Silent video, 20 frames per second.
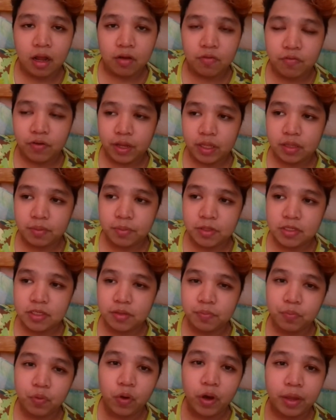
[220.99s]
Ang vitamin
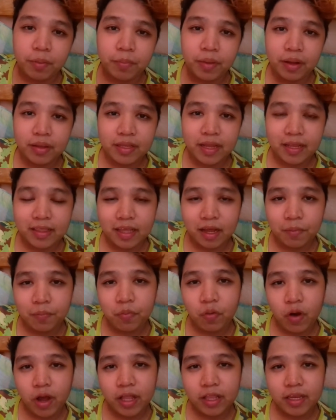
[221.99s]
C po ay
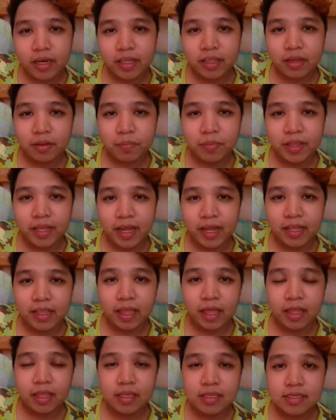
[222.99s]
matatagpuan rin naman
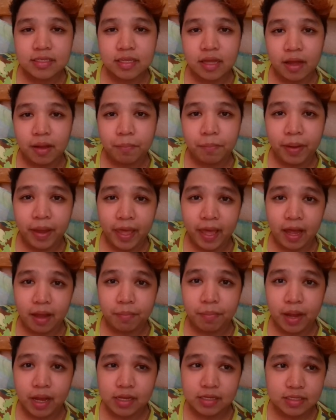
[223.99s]
natin sa
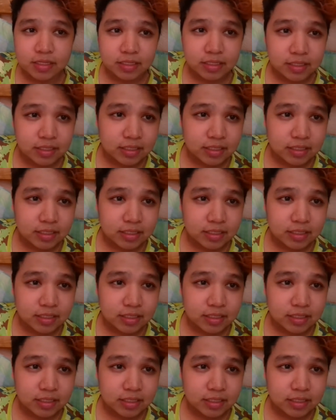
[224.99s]
bayabas.